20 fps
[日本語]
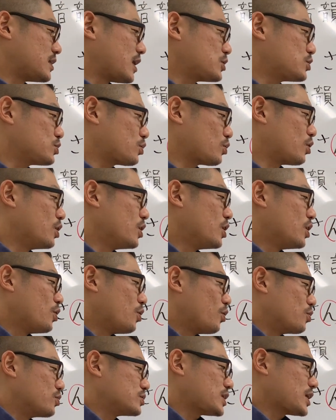ね、ちょっと
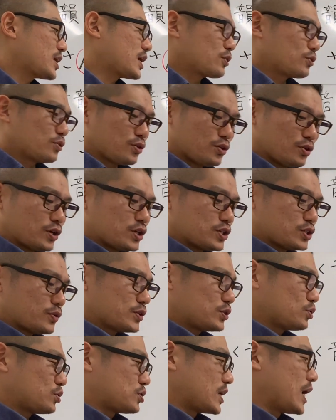音声学の表記上
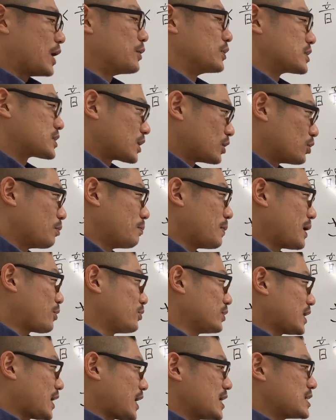はちょっと違うんですけど、
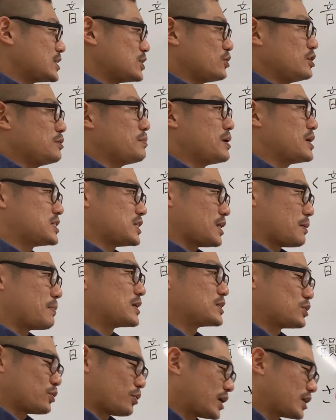こんな感じのイメージで
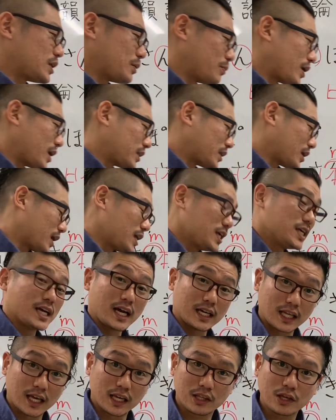まず捉えてもらえたらいい
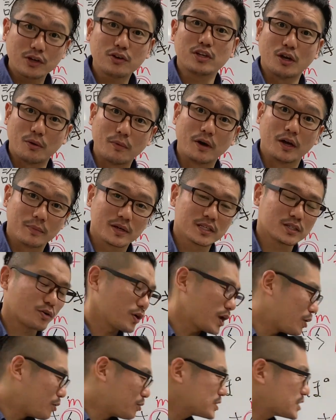かなっていうふうに思います。
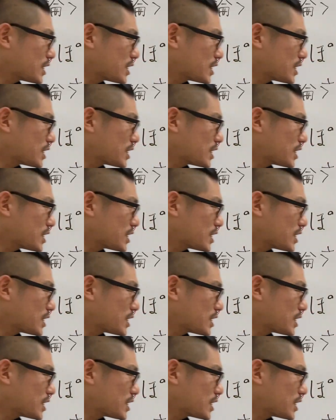これは音